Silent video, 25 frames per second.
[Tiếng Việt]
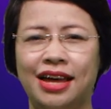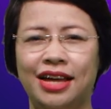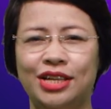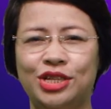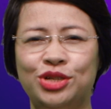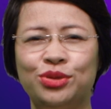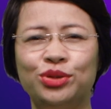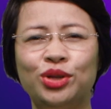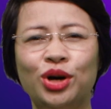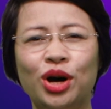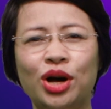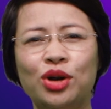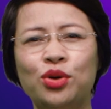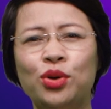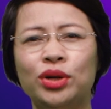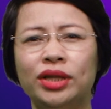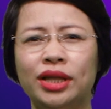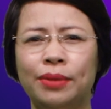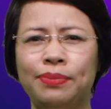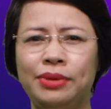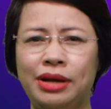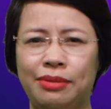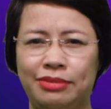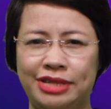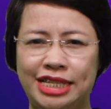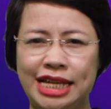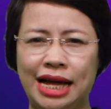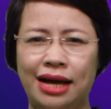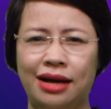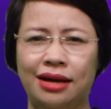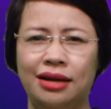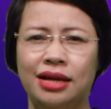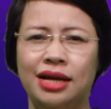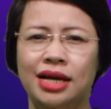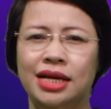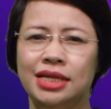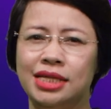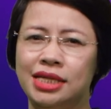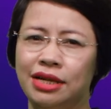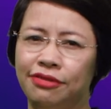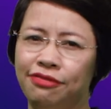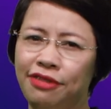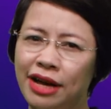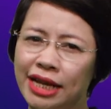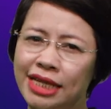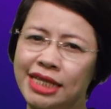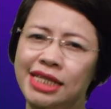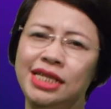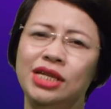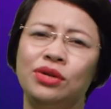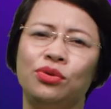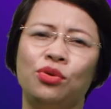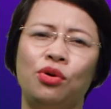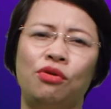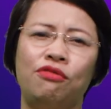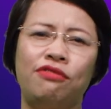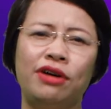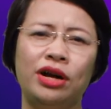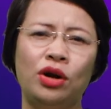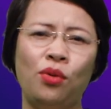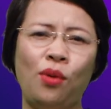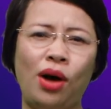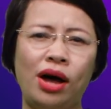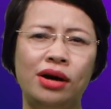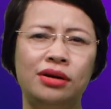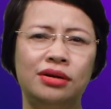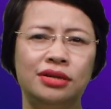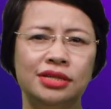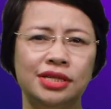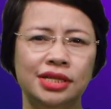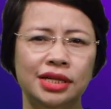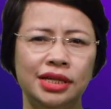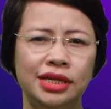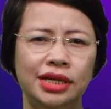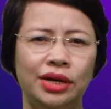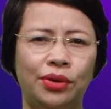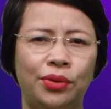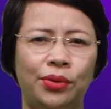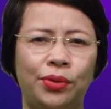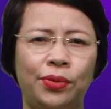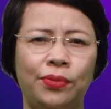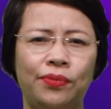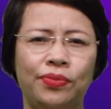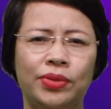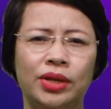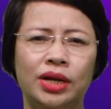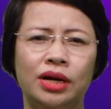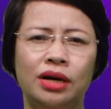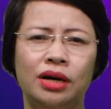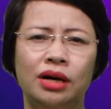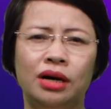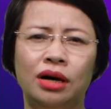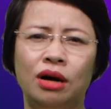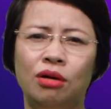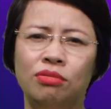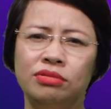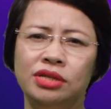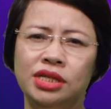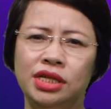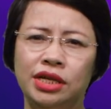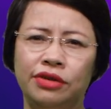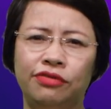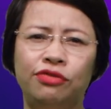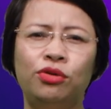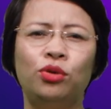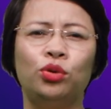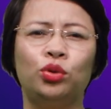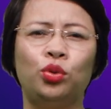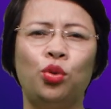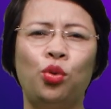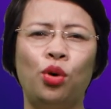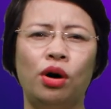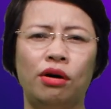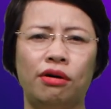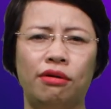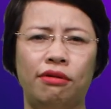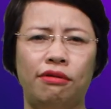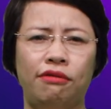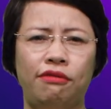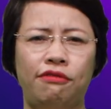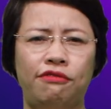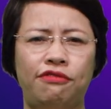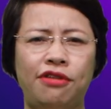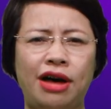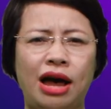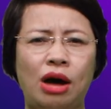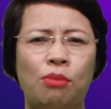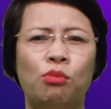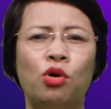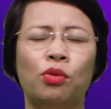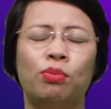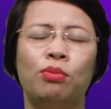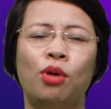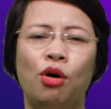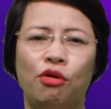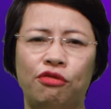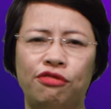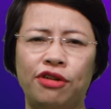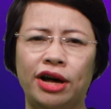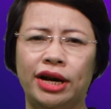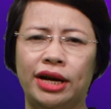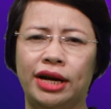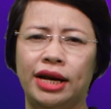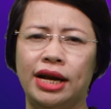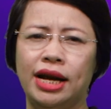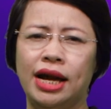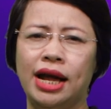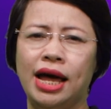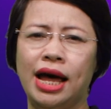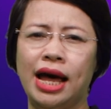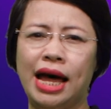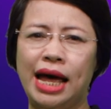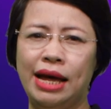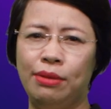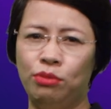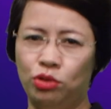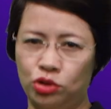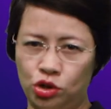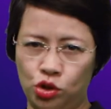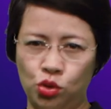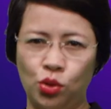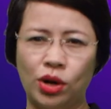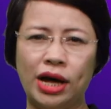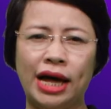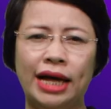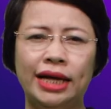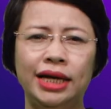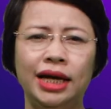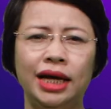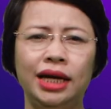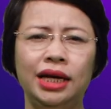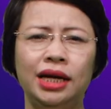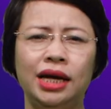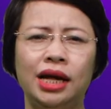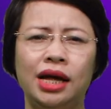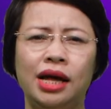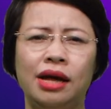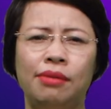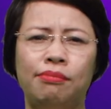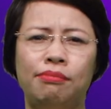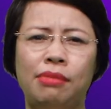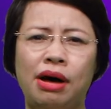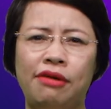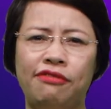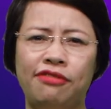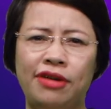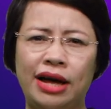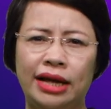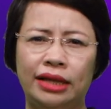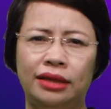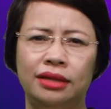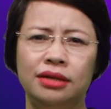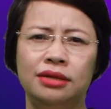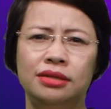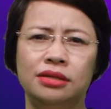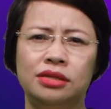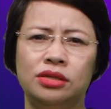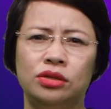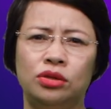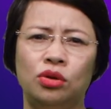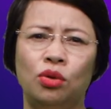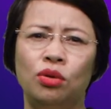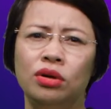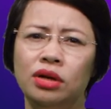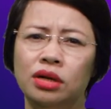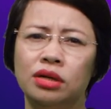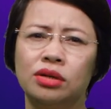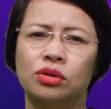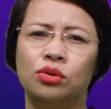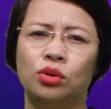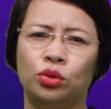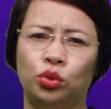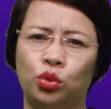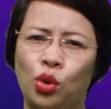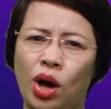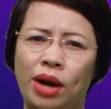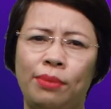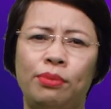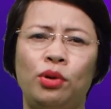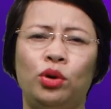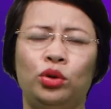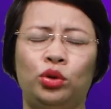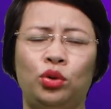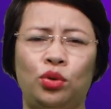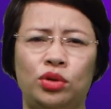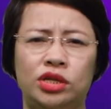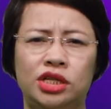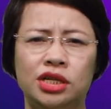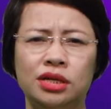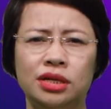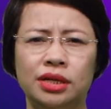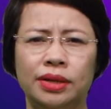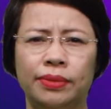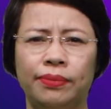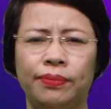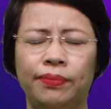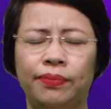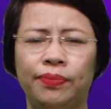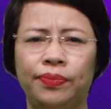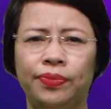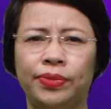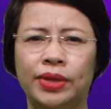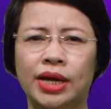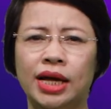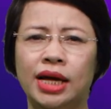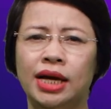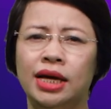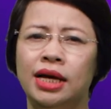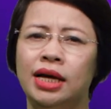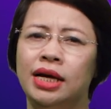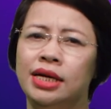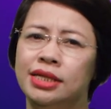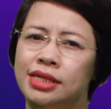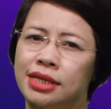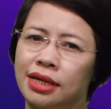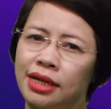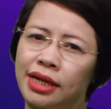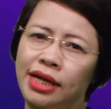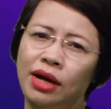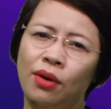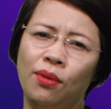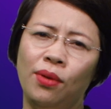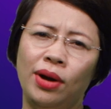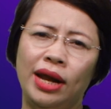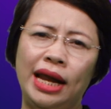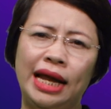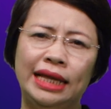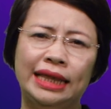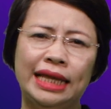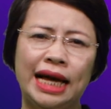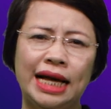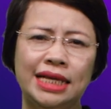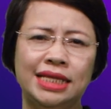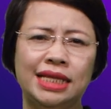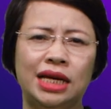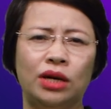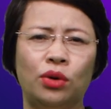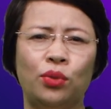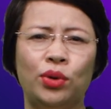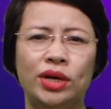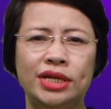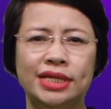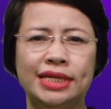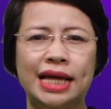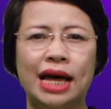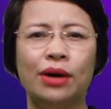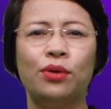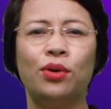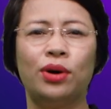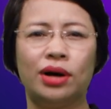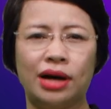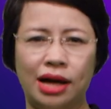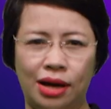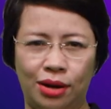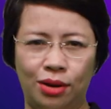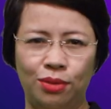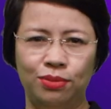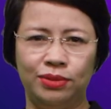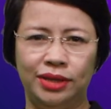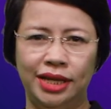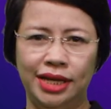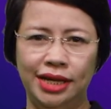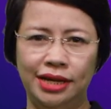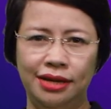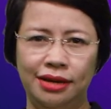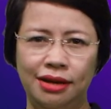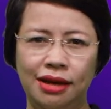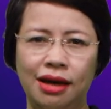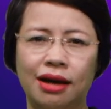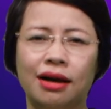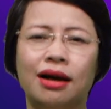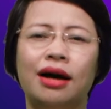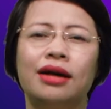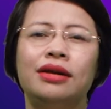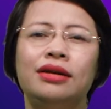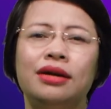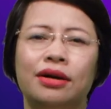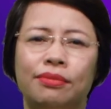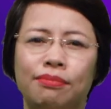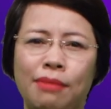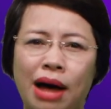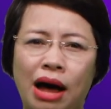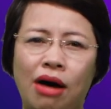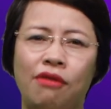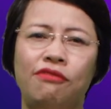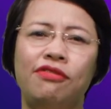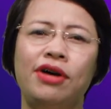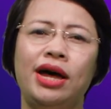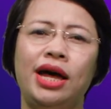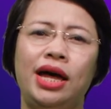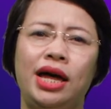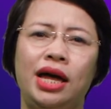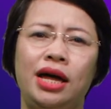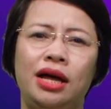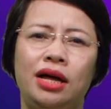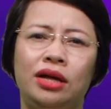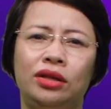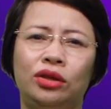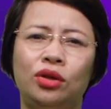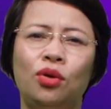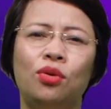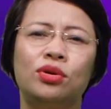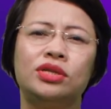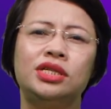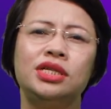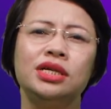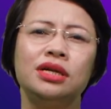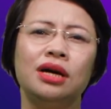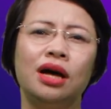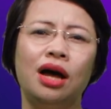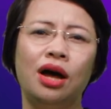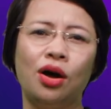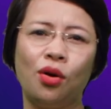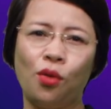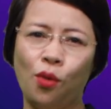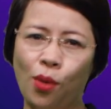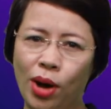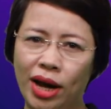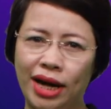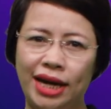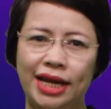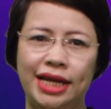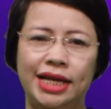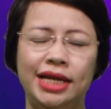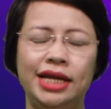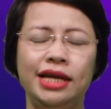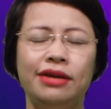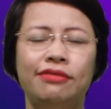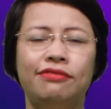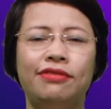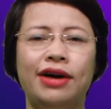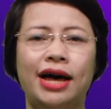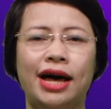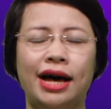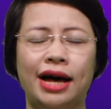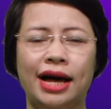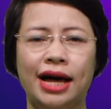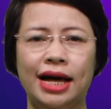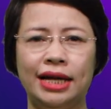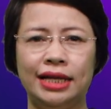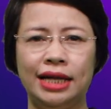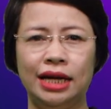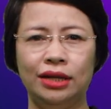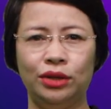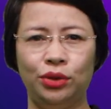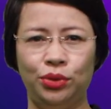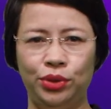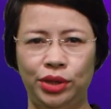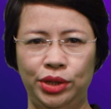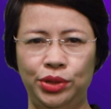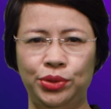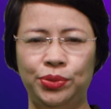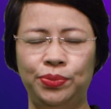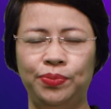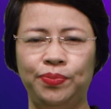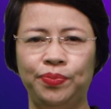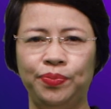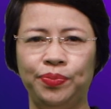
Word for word: Chúng tôi luôn tâm niệm rằng sự phát triển của văn hóa hướng dữ liệu không chỉ phụ thuộc vào một bộ phận hay một số cá nhân, mà phải từ sự nỗ lực của toàn bộ tổ chức. Dữ liệu là tài sản quý giá của cả công ty, cần được bảo vệ, tổ chức, quản lý và khai thác tối ưu.